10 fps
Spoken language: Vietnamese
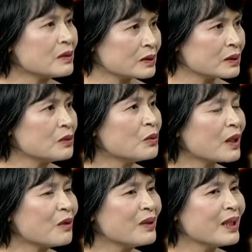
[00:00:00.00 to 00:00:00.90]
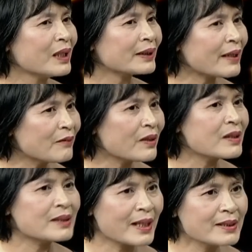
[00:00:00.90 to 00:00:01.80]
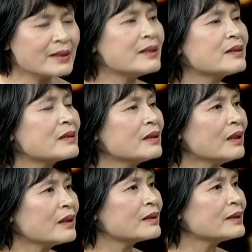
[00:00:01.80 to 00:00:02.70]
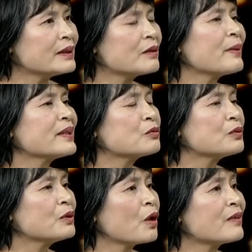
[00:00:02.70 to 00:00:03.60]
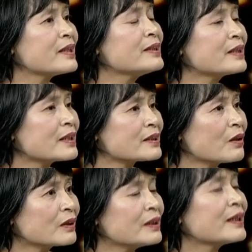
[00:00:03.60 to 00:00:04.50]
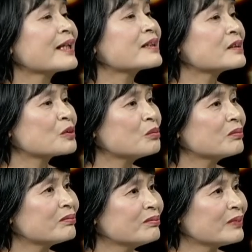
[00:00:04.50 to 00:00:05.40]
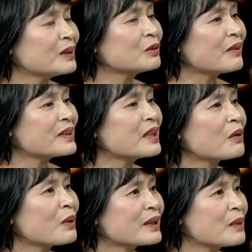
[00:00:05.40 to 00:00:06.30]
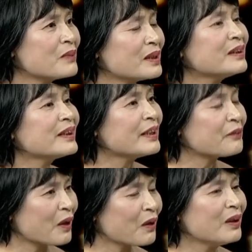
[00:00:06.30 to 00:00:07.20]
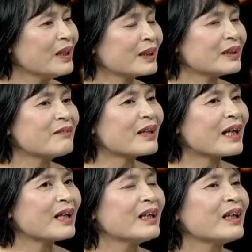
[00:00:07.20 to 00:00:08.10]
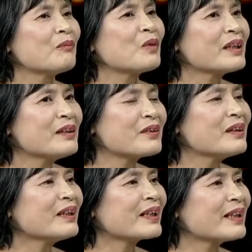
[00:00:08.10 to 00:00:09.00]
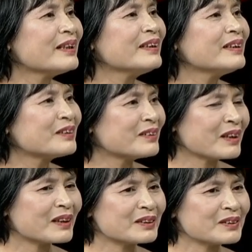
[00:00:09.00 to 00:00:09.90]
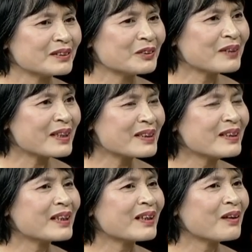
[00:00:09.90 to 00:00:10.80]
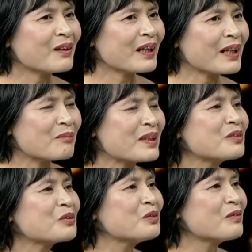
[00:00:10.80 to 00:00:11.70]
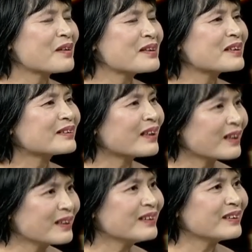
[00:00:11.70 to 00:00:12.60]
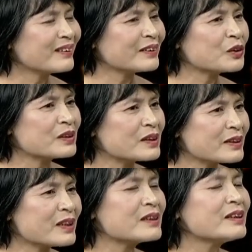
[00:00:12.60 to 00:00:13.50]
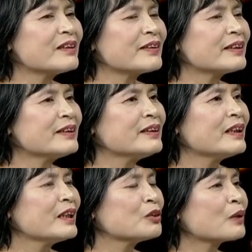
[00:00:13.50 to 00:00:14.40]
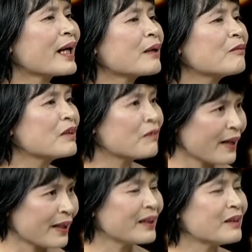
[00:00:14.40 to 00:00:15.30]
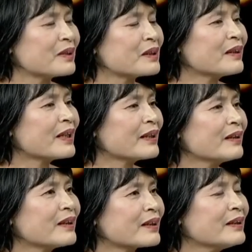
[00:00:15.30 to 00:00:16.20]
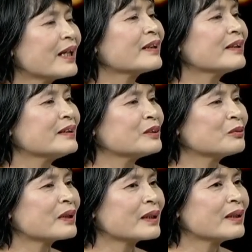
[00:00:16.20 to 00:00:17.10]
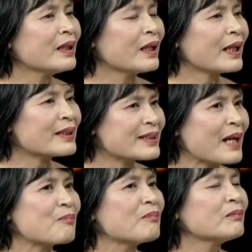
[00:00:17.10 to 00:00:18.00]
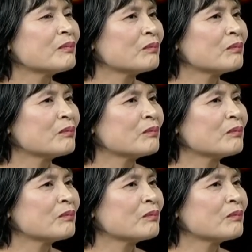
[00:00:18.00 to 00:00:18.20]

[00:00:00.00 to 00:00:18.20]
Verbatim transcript: xứ nguồn gốc, thành phần giá trị dinh dưỡng ở trên cái bánh trung dạ, thu đó vâng. phải ghi rất là rõ, thời hạn sử dụng vâng. và chúng ta phải rất là quan tâm đến những cái điều đó thế và một cái điều nữa là đấy thì à, chúng ta rất là lo là ăn bánh trung thu vào thì vâng. sợ tăng cân à, rồi sợ sợ những cái đấy thì chúng ta ăn vừa phải vâng. và thứ hai nữa là khi ăn thì chúng ta ăn giảm ừ,